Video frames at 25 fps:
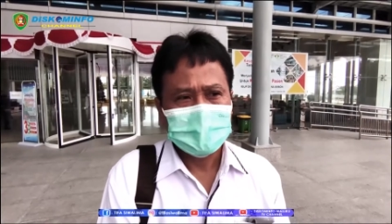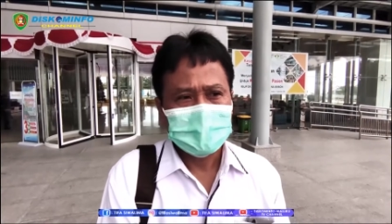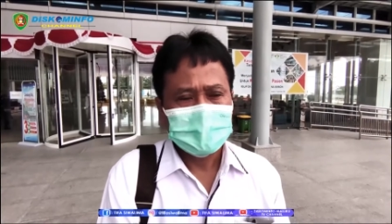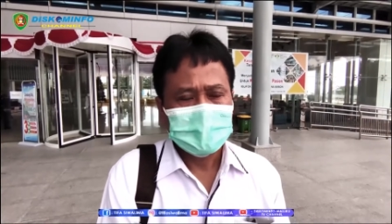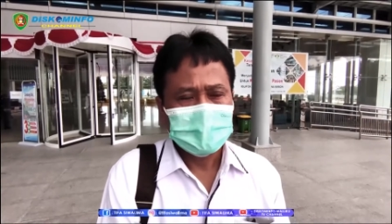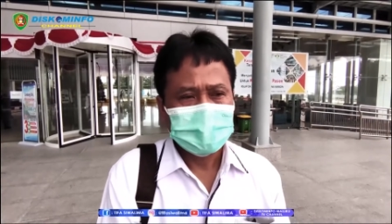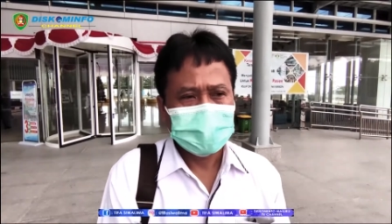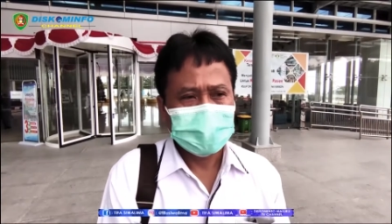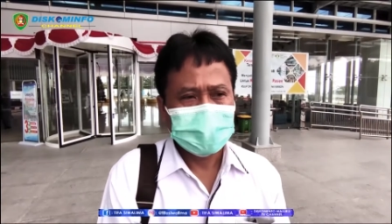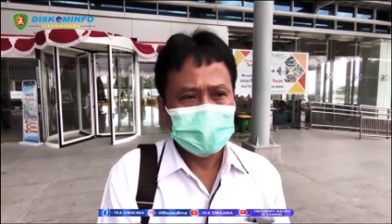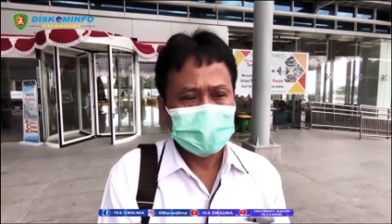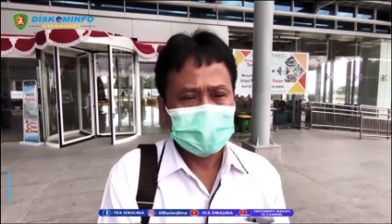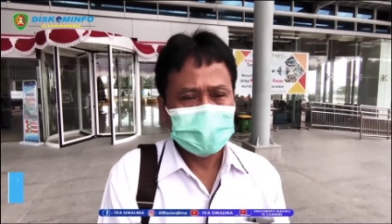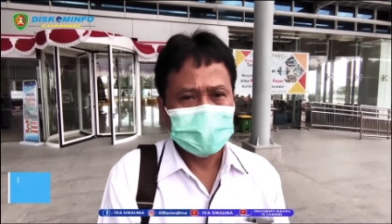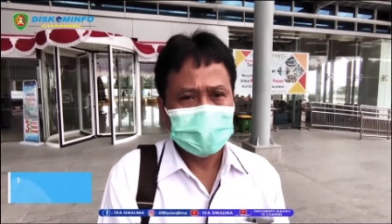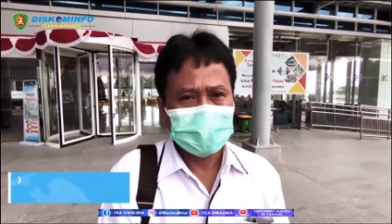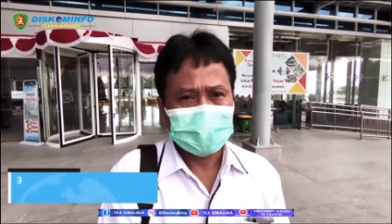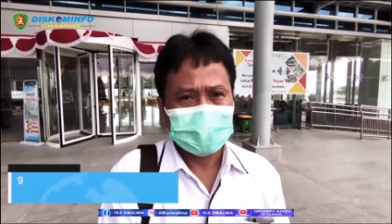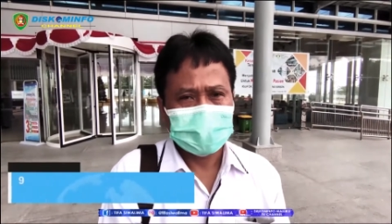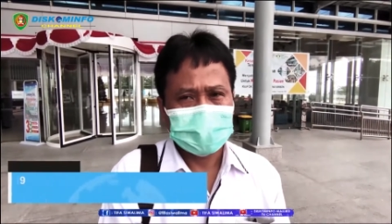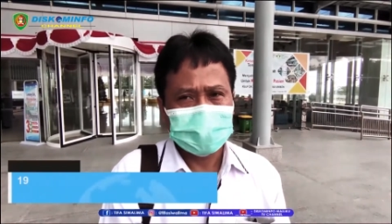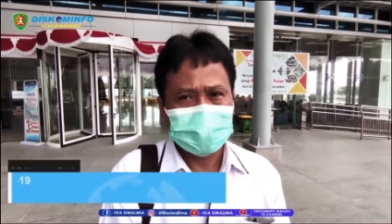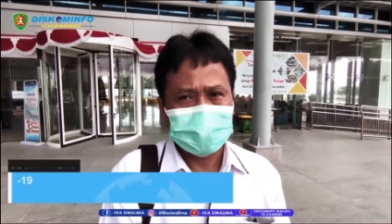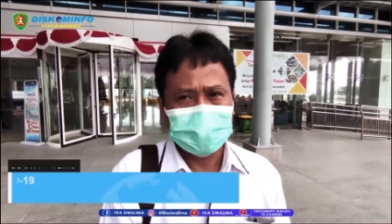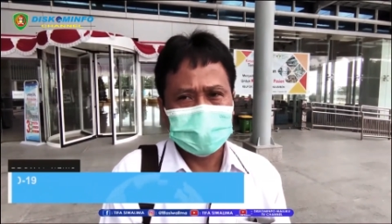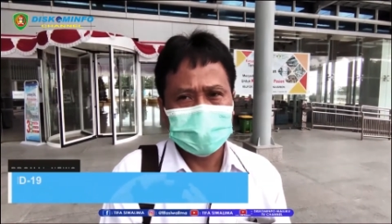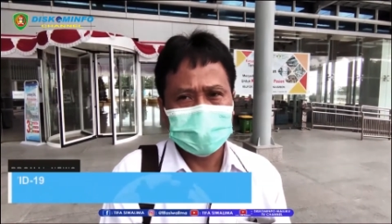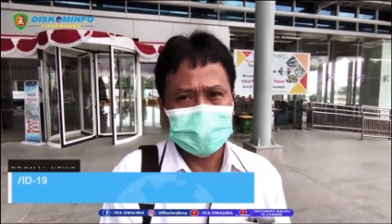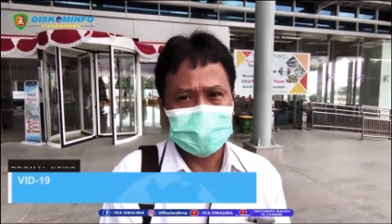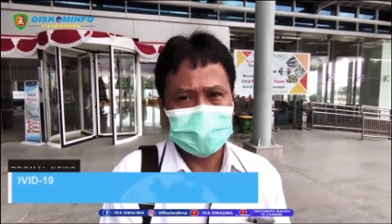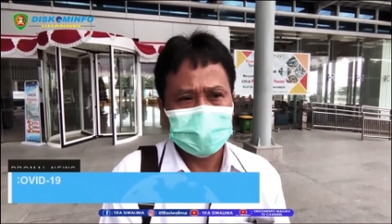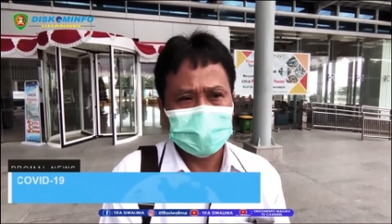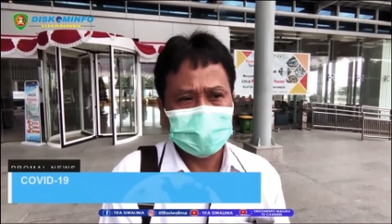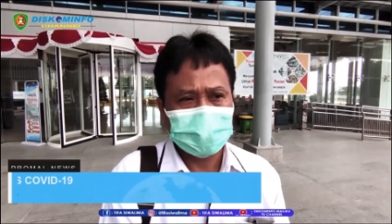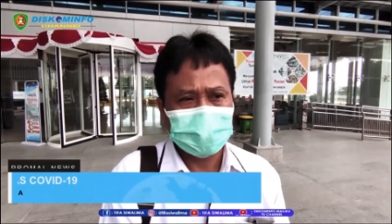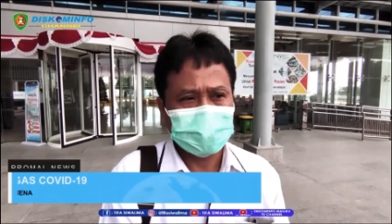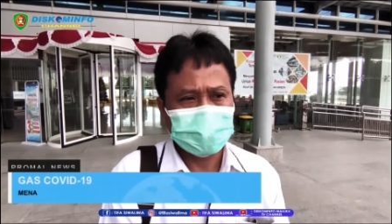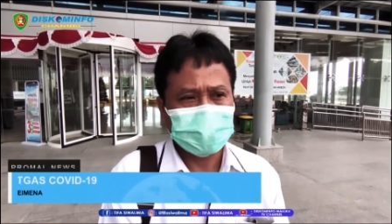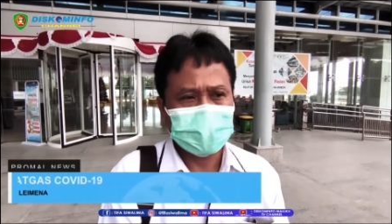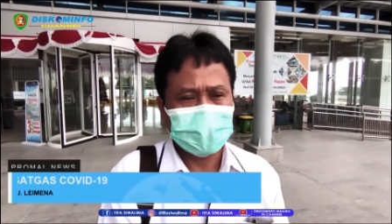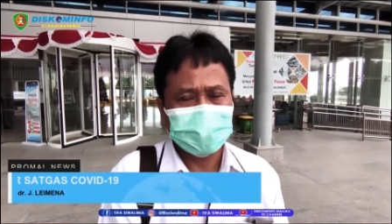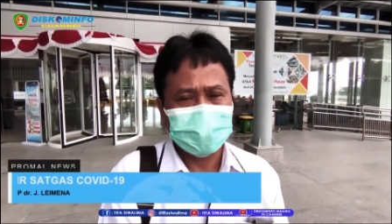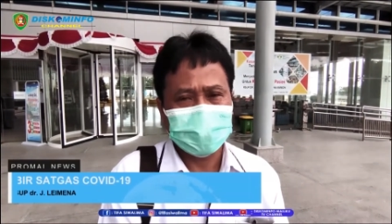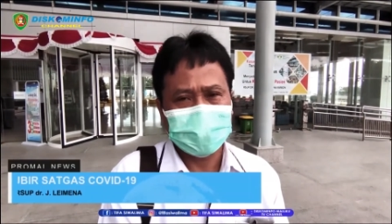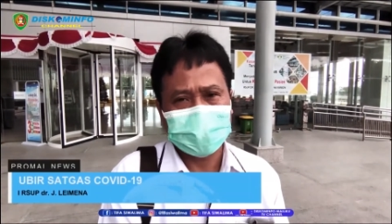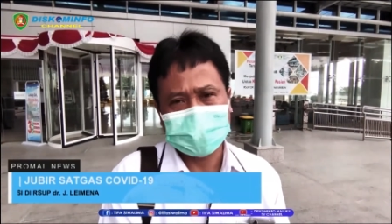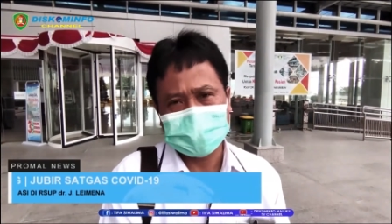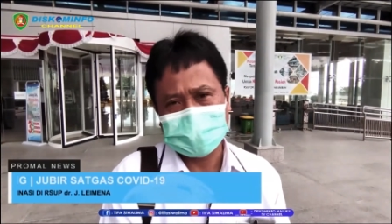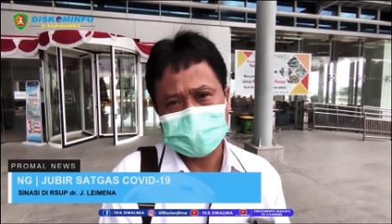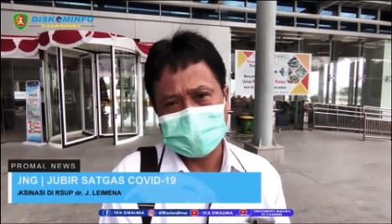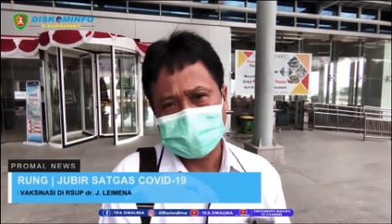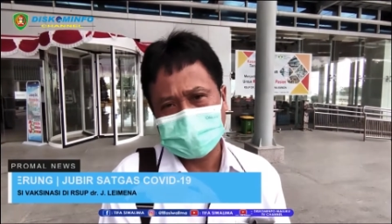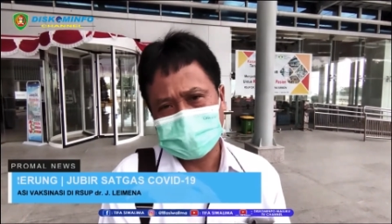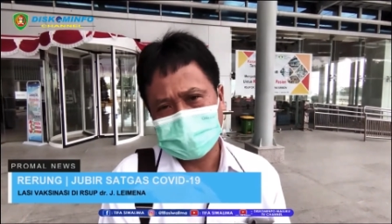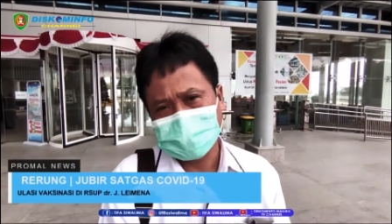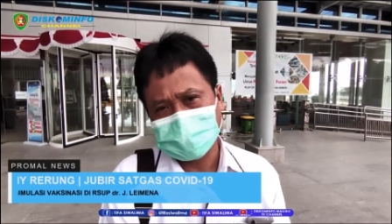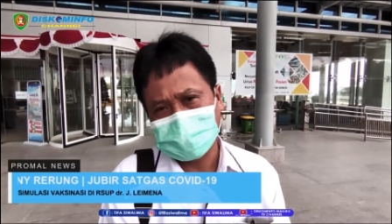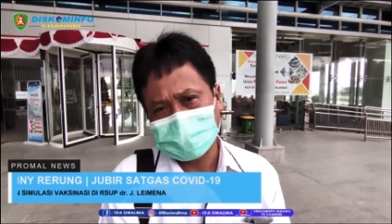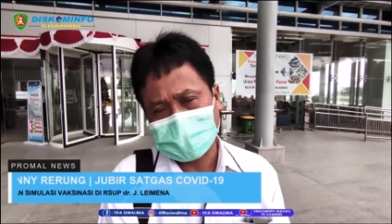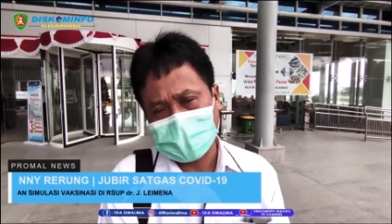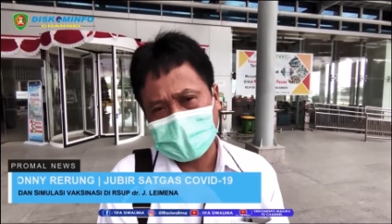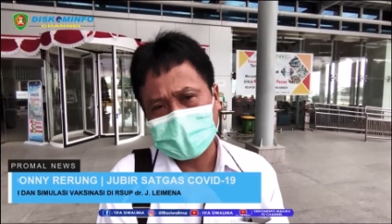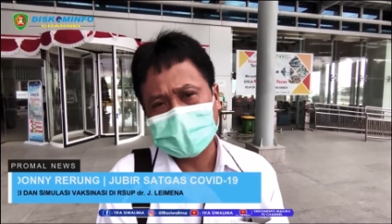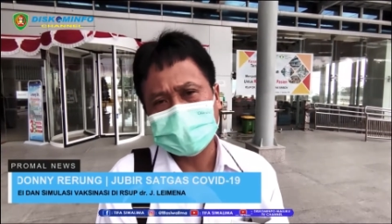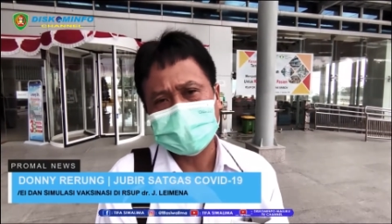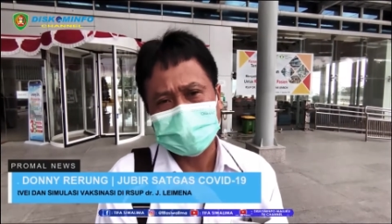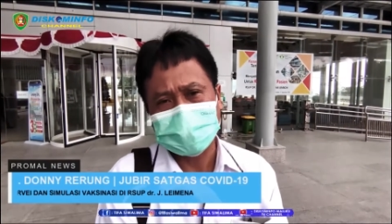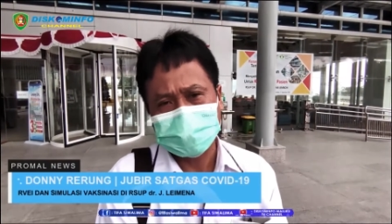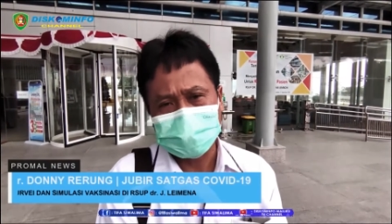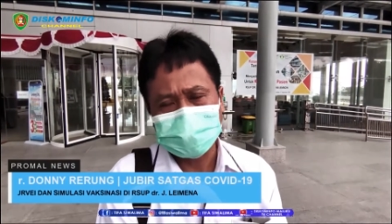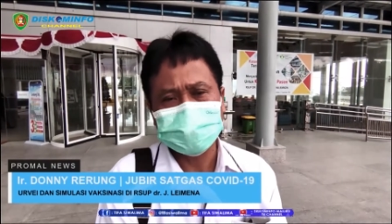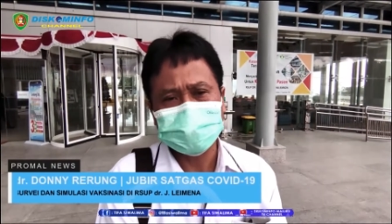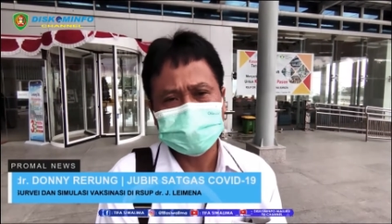yang akan dilakukan vaksin pertama.